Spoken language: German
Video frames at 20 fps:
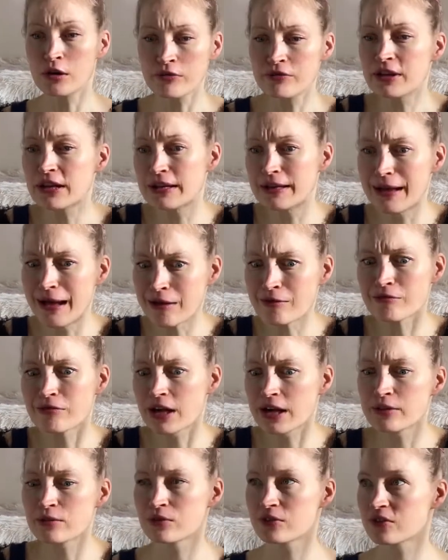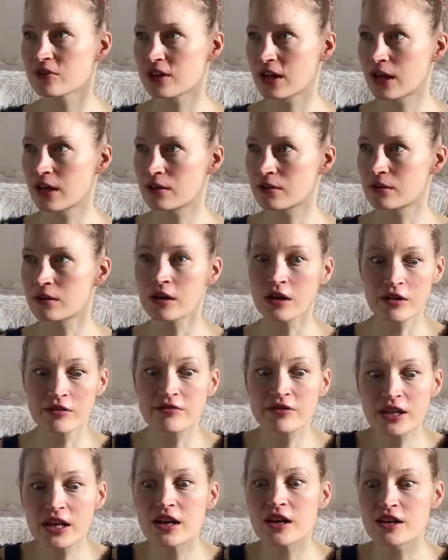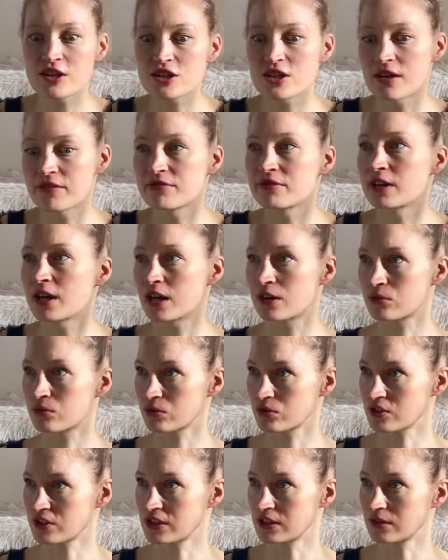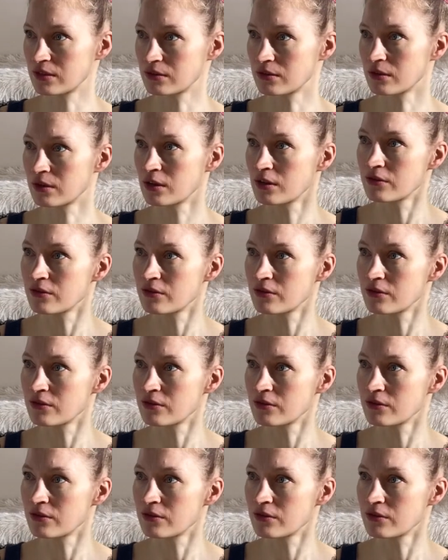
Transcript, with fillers: Wir langweilen uns gerne. Wir erschaffen gerne Routinen.